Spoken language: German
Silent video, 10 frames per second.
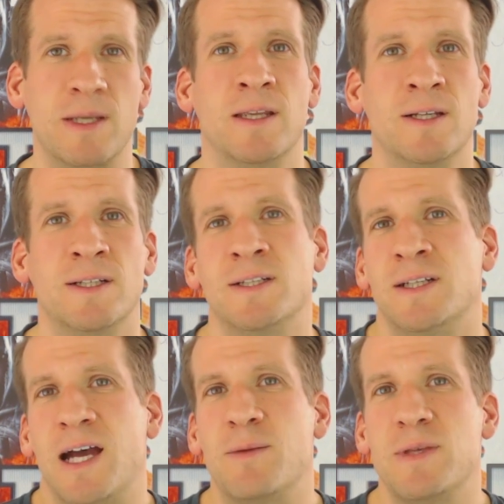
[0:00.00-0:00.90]
wie man
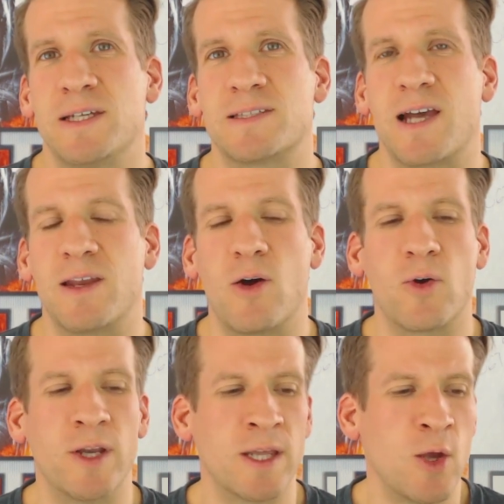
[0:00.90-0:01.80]
an mir jetzt gerade
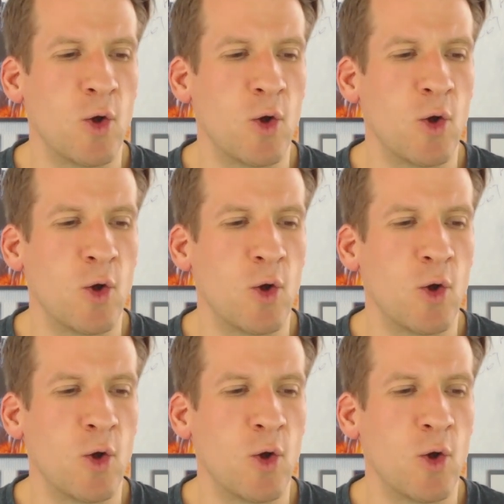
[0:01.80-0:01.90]
auch hört.